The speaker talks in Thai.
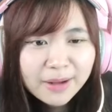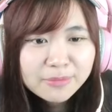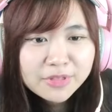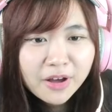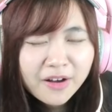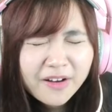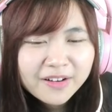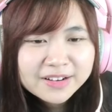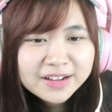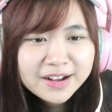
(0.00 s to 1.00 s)
มสอง
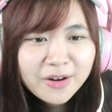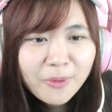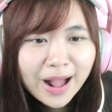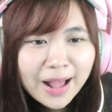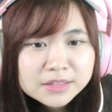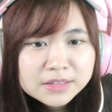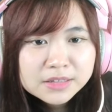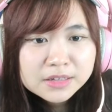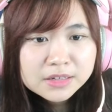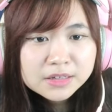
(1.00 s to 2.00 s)
หนึ่งว้าวจึ
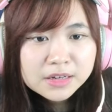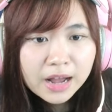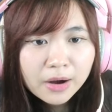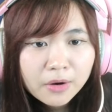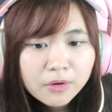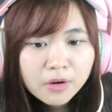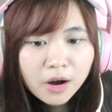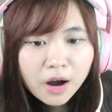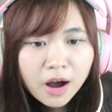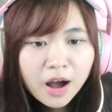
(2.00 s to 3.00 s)
งอ้าว
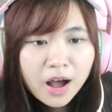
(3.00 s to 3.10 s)
อ๋อ